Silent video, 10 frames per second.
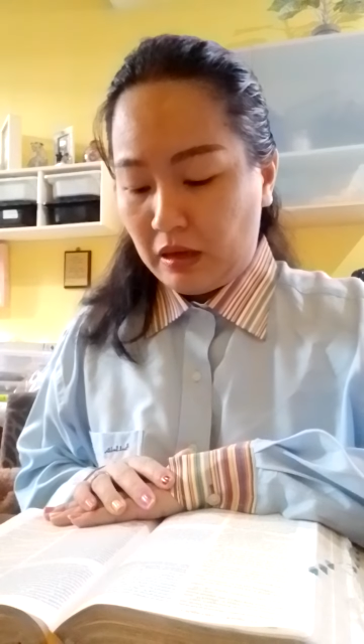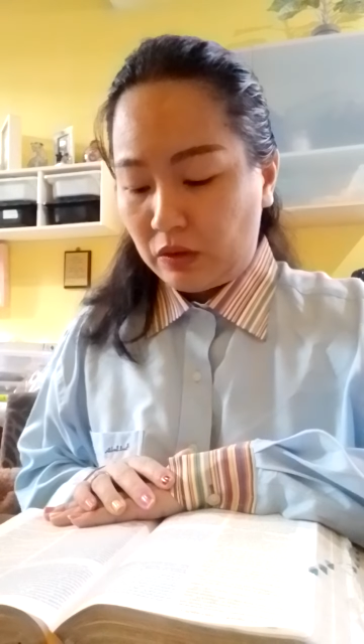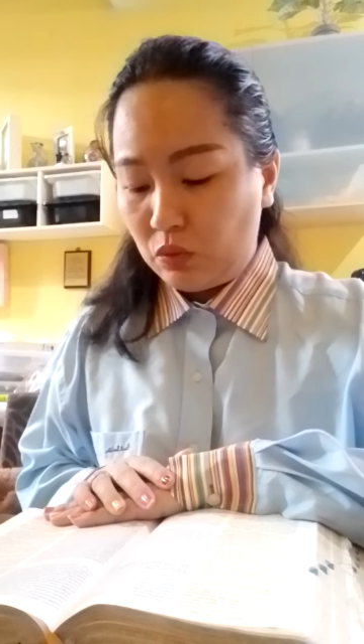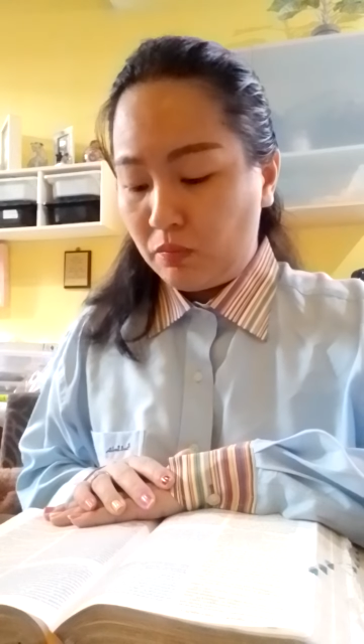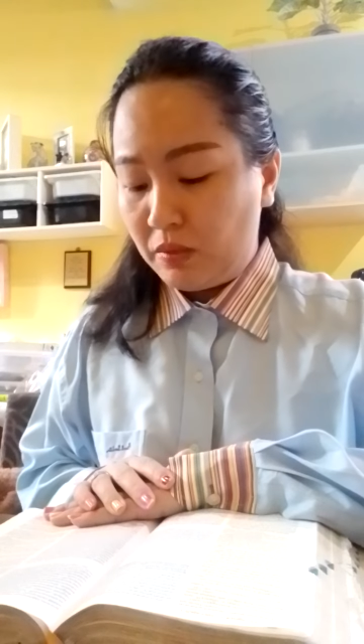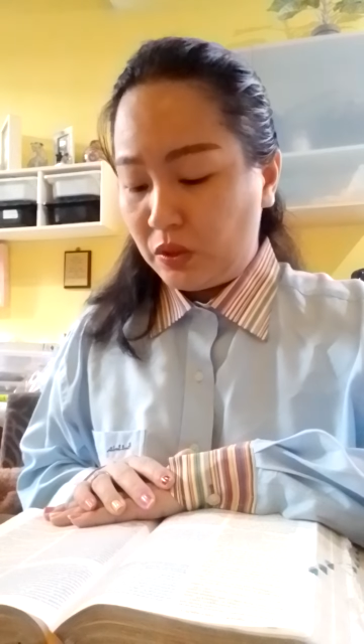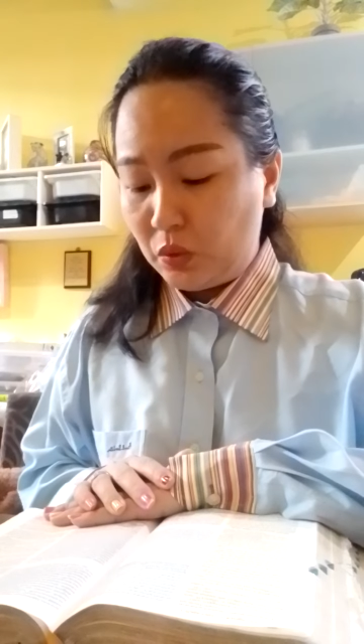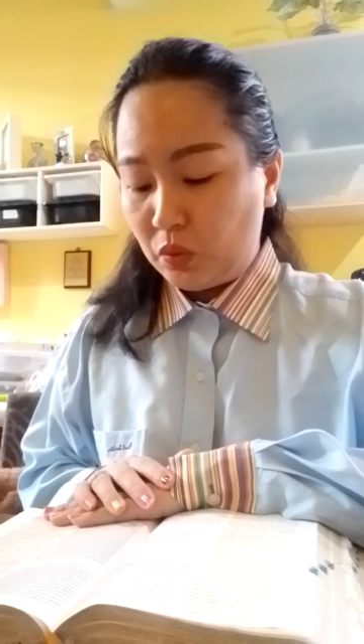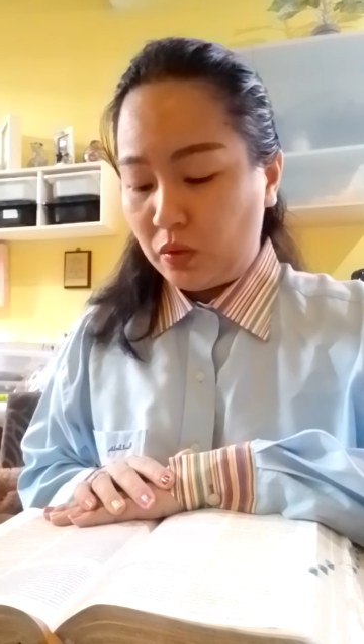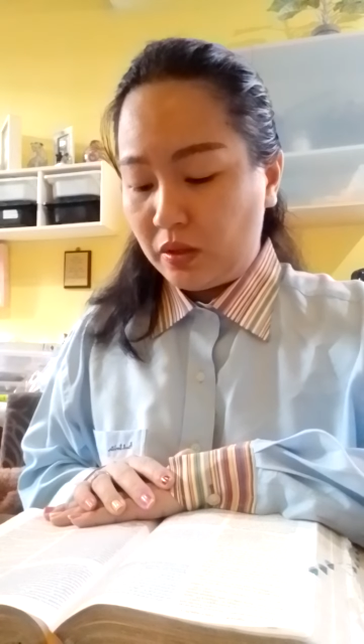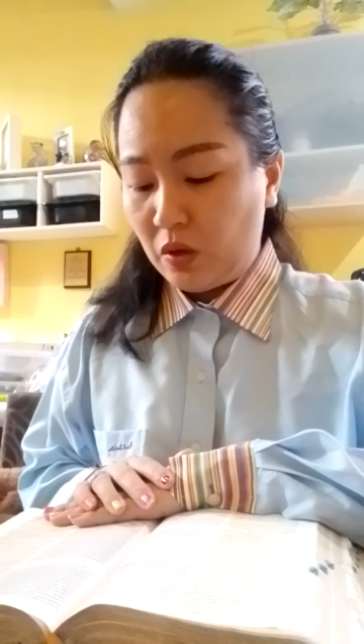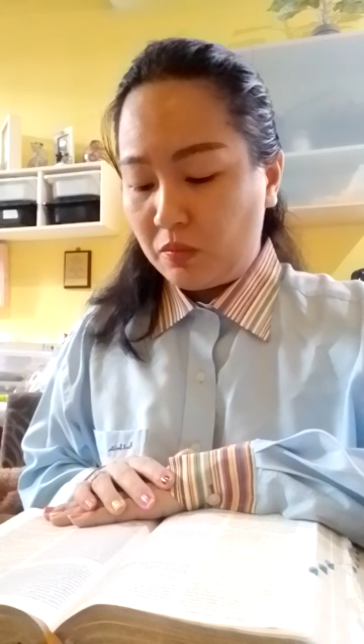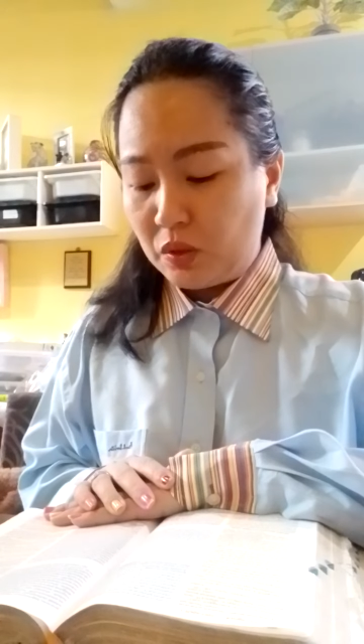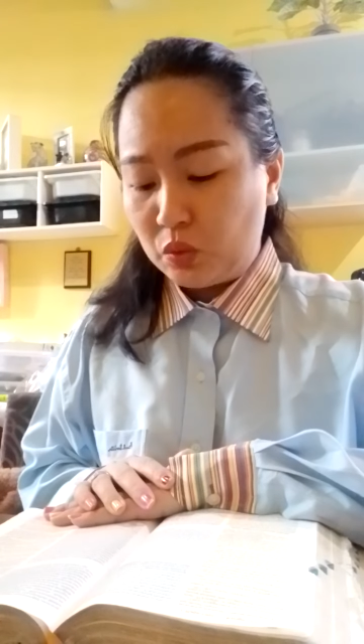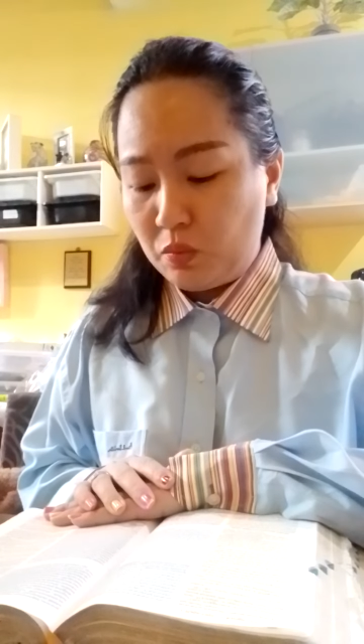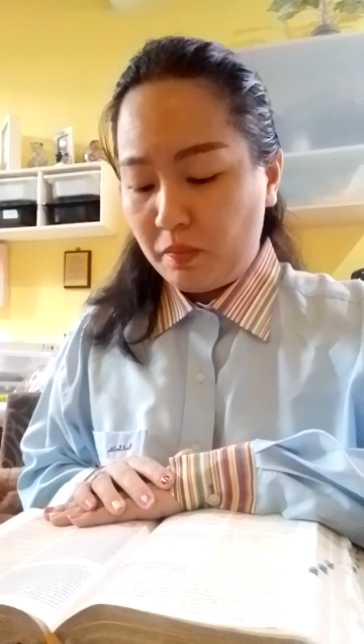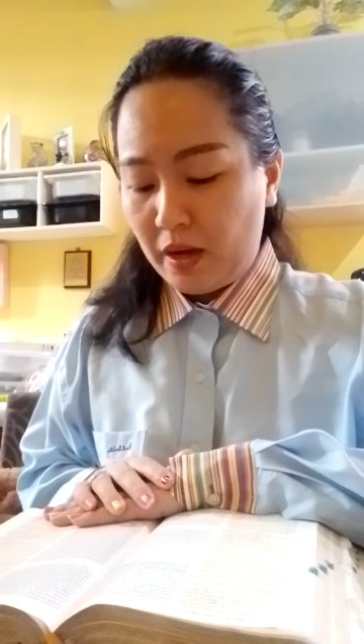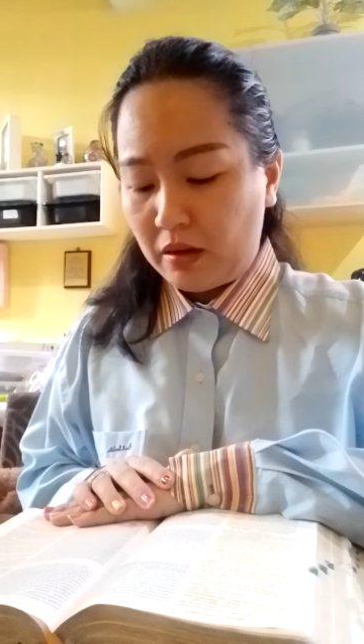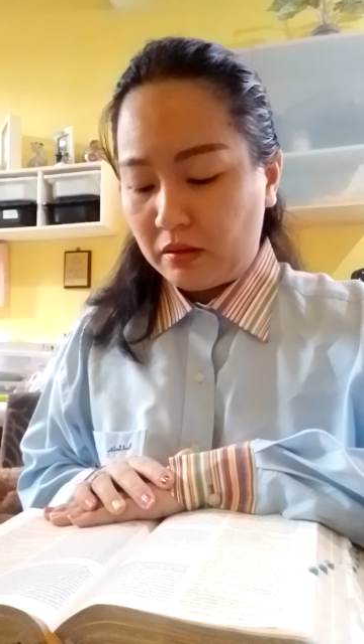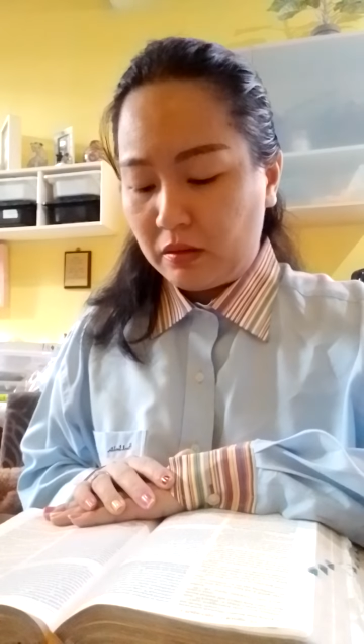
aku menyuruh engkau bersumpah,